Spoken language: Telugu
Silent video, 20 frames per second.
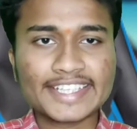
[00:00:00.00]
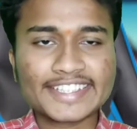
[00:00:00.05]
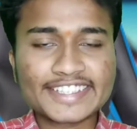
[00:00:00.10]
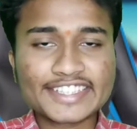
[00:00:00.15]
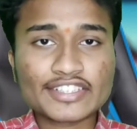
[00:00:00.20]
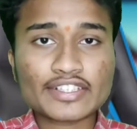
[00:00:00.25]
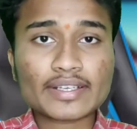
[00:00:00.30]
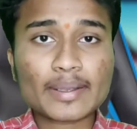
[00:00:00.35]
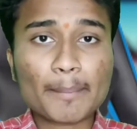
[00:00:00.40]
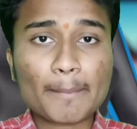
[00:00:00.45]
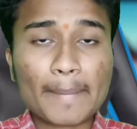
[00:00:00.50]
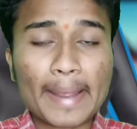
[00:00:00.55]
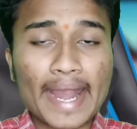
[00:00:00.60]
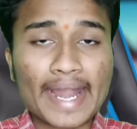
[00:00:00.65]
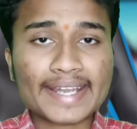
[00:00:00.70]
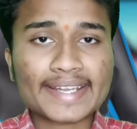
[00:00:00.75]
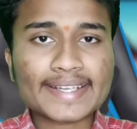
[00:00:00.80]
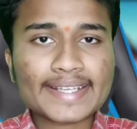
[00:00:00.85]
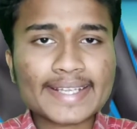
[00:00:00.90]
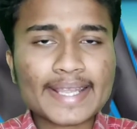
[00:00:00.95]
దీని యొక్క
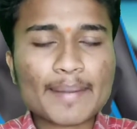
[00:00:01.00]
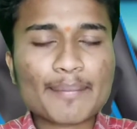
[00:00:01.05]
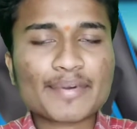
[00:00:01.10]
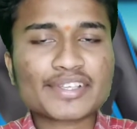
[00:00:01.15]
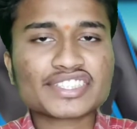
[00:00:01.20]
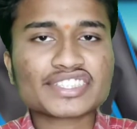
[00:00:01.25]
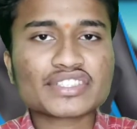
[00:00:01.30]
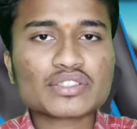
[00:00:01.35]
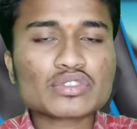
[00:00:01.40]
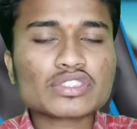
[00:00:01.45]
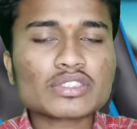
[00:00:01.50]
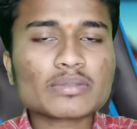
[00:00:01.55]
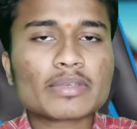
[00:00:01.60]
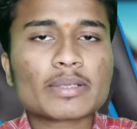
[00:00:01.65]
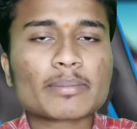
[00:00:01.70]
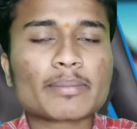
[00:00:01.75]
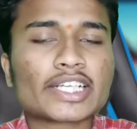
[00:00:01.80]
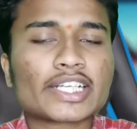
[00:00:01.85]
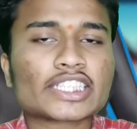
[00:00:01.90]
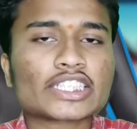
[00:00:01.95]
బ్యాటరీ కెపాసిటీ గురించి
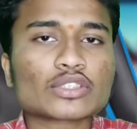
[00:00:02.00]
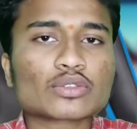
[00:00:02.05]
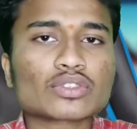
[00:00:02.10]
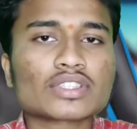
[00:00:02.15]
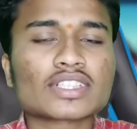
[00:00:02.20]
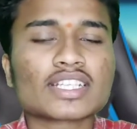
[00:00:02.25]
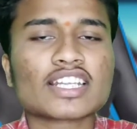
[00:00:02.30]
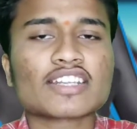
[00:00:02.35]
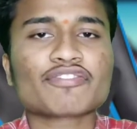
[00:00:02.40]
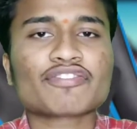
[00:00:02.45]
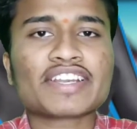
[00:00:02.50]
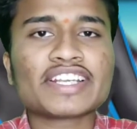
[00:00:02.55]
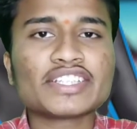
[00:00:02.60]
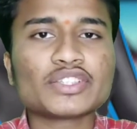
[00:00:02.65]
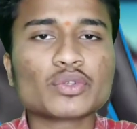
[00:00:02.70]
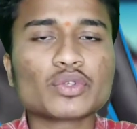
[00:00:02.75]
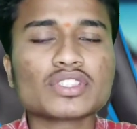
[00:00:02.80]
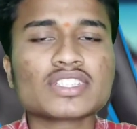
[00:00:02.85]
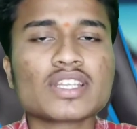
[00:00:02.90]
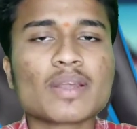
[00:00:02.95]
మనం మాట్లాడుకున్నట్లయితే ఫైవ్
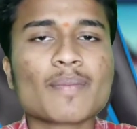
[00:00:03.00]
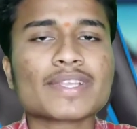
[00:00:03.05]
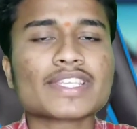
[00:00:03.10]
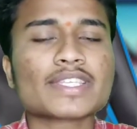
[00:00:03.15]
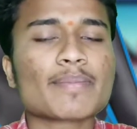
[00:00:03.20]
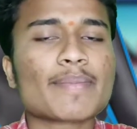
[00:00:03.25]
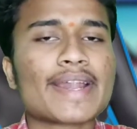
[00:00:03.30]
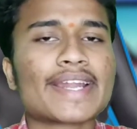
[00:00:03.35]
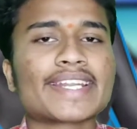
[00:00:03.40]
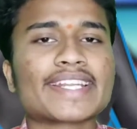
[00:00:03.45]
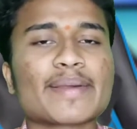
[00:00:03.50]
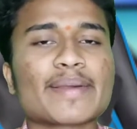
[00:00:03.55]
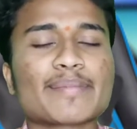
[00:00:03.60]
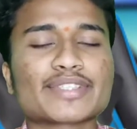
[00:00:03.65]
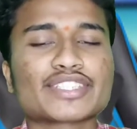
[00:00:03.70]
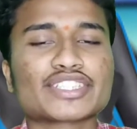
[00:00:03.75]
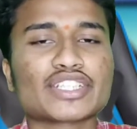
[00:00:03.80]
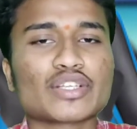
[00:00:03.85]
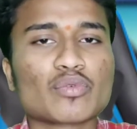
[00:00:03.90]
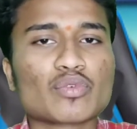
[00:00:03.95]
థౌజండ్ ఎంఎస్ బ్యాటరీ
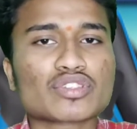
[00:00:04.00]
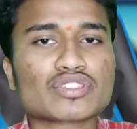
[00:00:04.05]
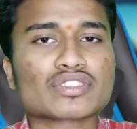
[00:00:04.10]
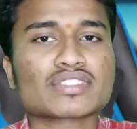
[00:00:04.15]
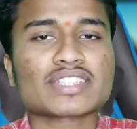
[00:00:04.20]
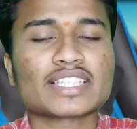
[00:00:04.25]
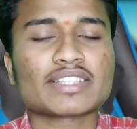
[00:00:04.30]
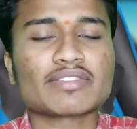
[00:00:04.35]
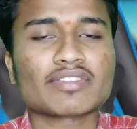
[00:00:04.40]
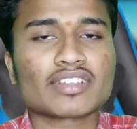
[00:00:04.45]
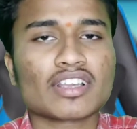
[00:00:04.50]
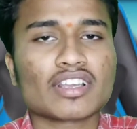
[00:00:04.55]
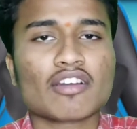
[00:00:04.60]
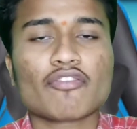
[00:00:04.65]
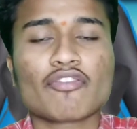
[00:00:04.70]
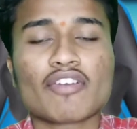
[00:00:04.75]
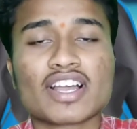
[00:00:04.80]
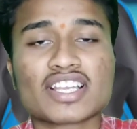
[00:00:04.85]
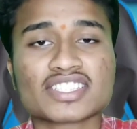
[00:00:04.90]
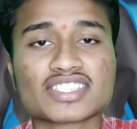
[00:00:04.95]
కెపాసిటీ వస్తుంది అదేవిధంగా
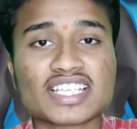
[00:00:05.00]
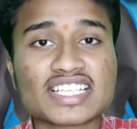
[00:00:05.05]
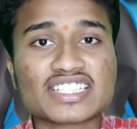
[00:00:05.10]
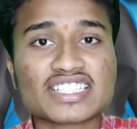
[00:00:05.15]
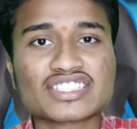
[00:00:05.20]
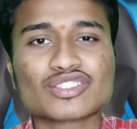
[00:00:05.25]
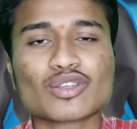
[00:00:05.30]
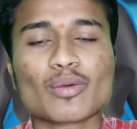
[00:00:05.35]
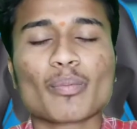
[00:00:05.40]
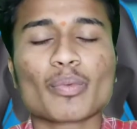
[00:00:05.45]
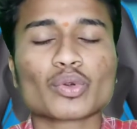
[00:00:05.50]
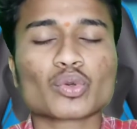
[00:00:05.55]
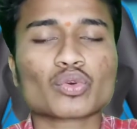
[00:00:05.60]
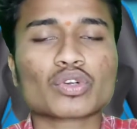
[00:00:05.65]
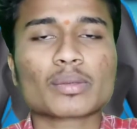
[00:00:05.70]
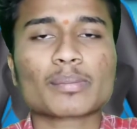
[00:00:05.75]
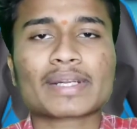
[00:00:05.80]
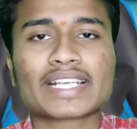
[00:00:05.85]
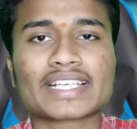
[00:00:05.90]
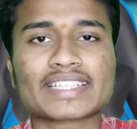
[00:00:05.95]
ఫాస్ట్ ఛార్జింగ్ సపోర్ట్
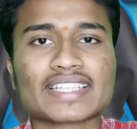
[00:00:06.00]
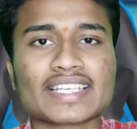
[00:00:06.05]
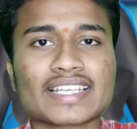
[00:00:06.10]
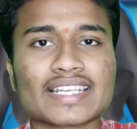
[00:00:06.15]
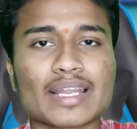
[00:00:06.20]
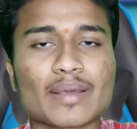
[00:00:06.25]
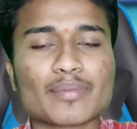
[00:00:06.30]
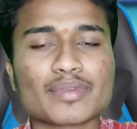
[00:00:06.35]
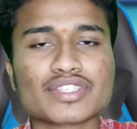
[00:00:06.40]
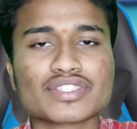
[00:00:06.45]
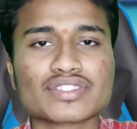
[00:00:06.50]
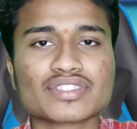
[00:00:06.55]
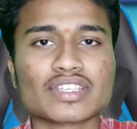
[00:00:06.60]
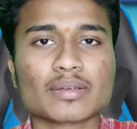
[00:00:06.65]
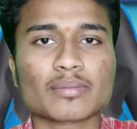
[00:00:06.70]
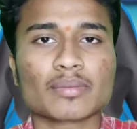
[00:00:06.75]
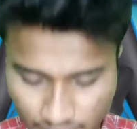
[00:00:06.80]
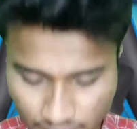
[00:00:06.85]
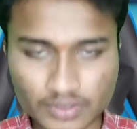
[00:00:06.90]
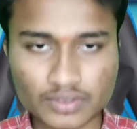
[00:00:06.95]
కూడా మనకైతే లభిస్తుంది
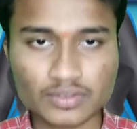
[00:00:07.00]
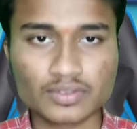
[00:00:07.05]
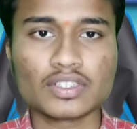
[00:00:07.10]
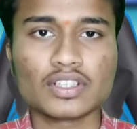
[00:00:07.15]
అనమాట